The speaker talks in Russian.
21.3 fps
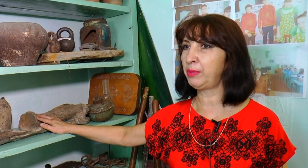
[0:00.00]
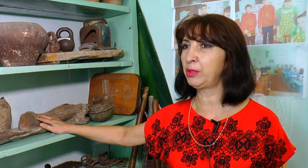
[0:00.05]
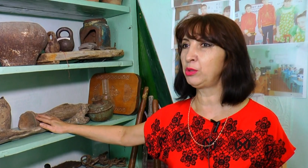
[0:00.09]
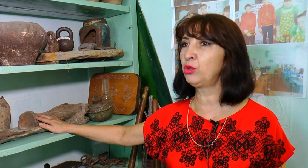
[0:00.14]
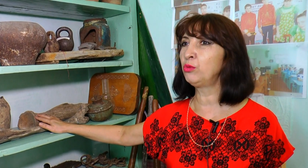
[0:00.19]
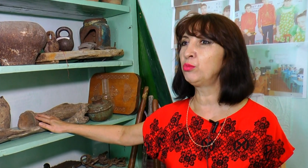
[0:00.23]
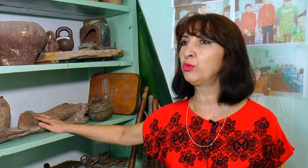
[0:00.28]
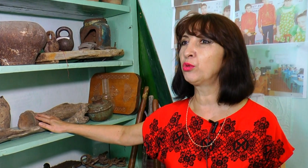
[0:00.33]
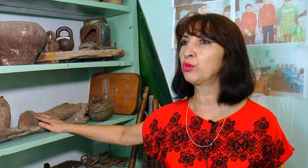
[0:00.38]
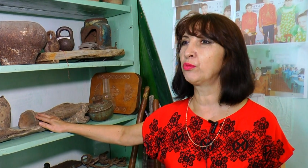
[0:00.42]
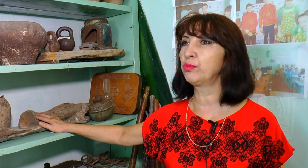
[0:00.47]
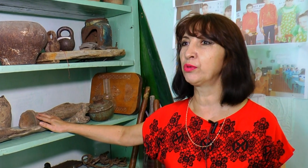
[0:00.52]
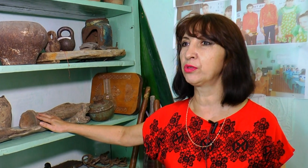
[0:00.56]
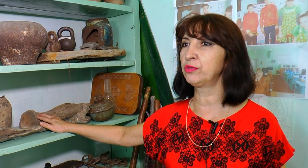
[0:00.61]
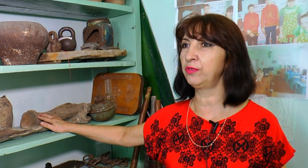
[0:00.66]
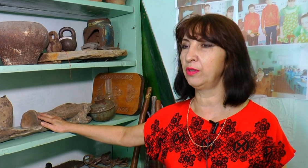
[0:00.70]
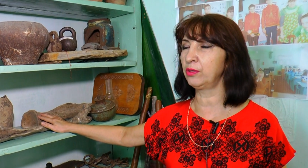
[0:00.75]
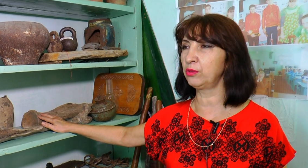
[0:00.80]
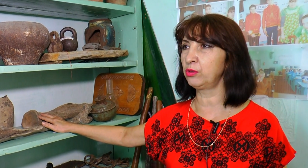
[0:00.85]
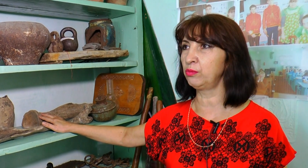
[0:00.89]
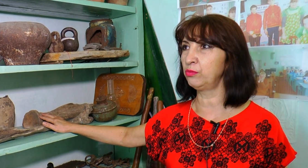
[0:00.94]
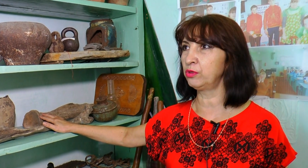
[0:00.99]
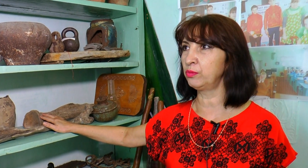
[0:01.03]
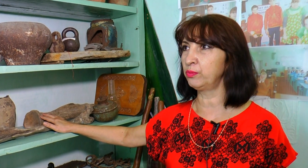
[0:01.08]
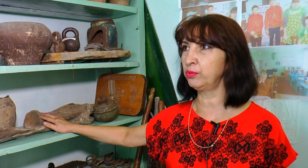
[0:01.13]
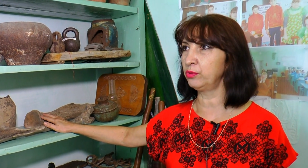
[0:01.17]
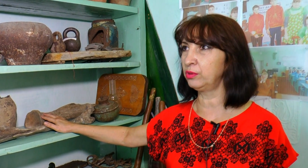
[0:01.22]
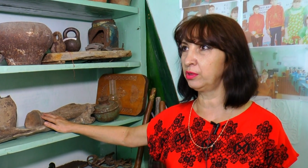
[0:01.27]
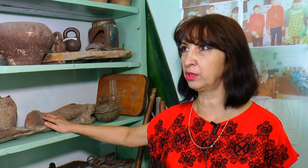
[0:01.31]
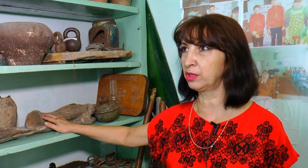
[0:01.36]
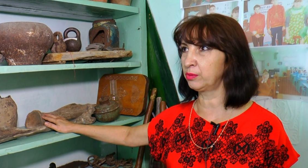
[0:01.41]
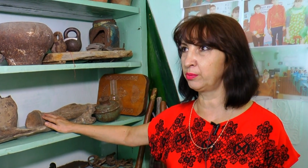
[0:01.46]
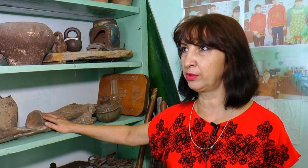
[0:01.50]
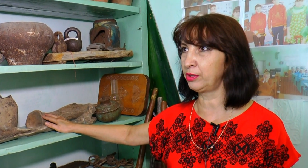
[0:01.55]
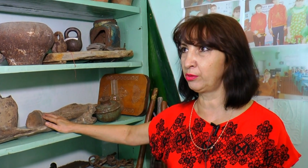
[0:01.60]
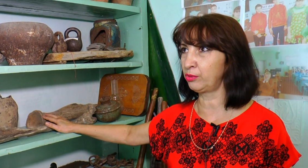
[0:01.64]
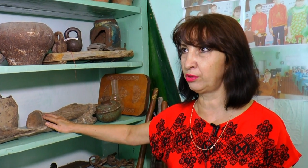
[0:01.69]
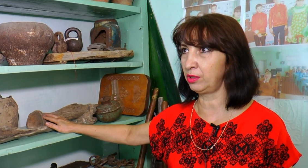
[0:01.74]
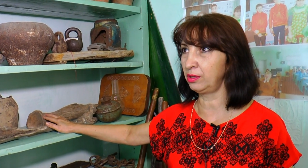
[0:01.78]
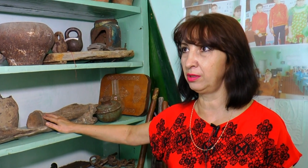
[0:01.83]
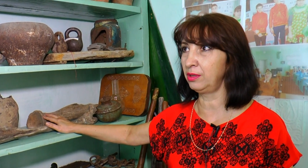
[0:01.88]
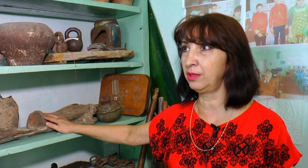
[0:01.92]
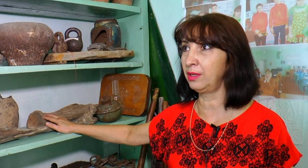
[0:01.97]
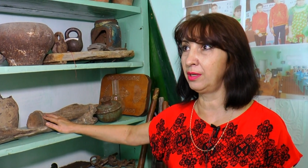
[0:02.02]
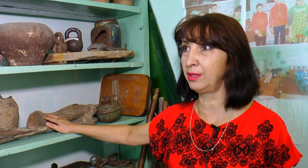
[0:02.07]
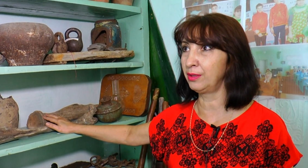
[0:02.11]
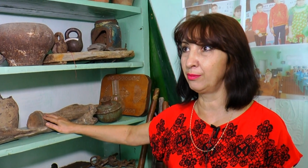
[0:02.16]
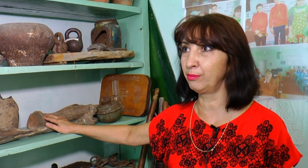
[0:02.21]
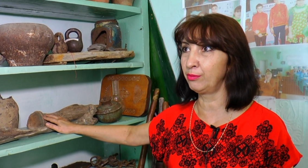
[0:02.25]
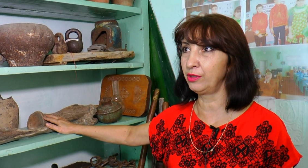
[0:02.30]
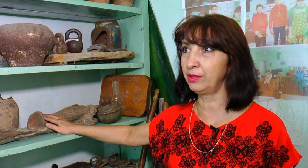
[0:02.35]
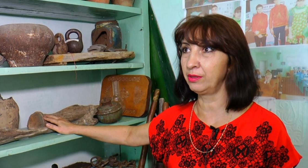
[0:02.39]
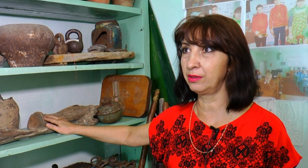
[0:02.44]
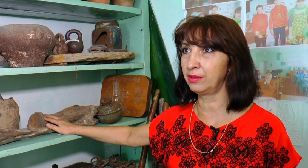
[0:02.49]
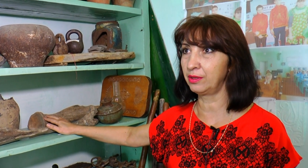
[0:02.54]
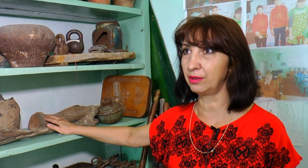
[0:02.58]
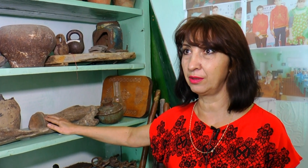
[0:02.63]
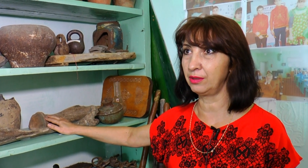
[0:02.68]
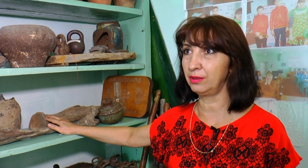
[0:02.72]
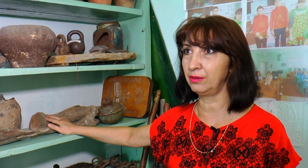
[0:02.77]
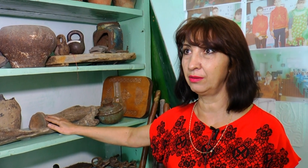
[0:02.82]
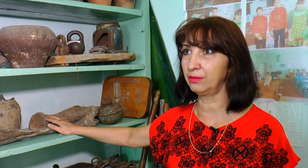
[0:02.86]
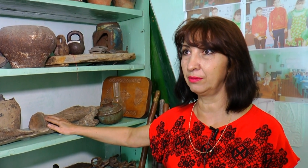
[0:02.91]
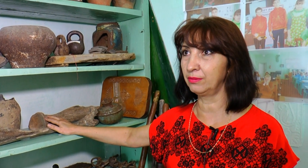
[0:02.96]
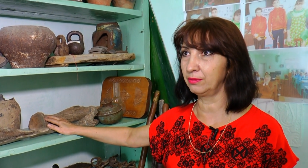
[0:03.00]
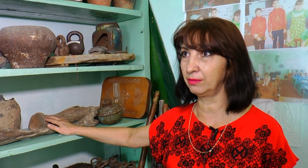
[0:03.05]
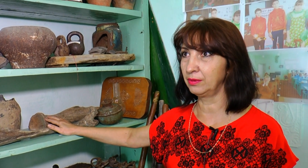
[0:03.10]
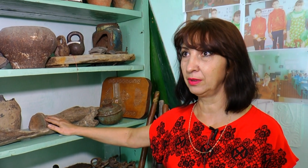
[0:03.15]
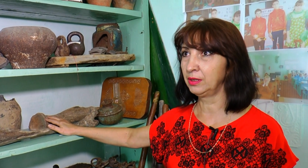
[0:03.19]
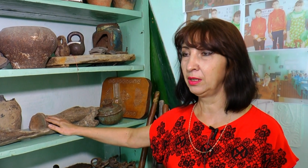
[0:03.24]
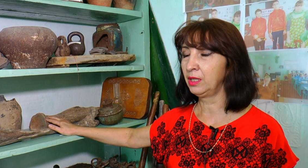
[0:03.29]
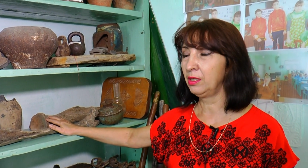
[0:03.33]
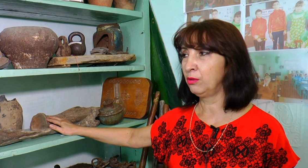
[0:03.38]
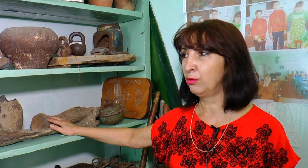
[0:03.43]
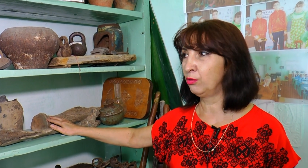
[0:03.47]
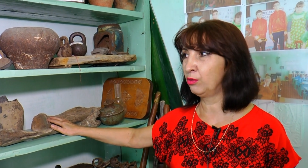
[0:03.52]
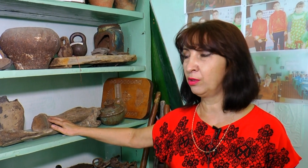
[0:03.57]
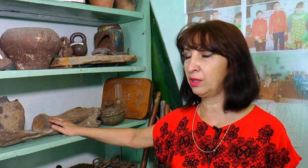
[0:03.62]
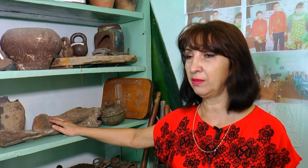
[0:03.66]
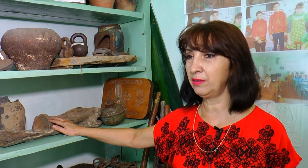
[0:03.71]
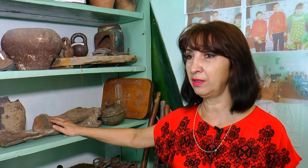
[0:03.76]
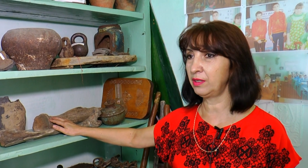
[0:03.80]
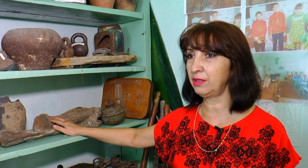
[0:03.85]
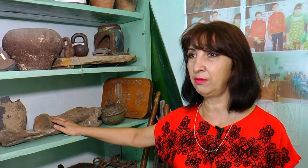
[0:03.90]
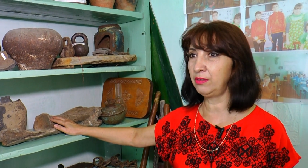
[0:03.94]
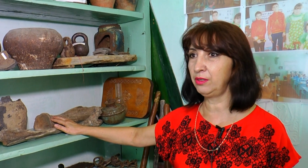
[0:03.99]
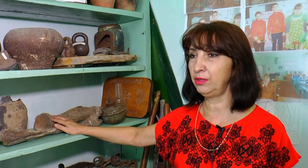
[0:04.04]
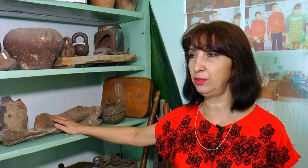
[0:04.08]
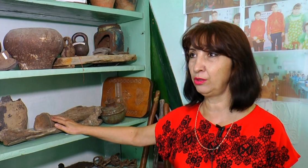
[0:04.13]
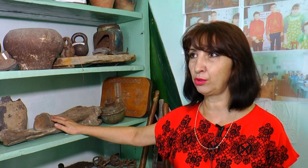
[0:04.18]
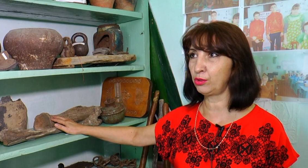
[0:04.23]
Потом только постфактум испугалась, потому что они реально были такие, уговаривали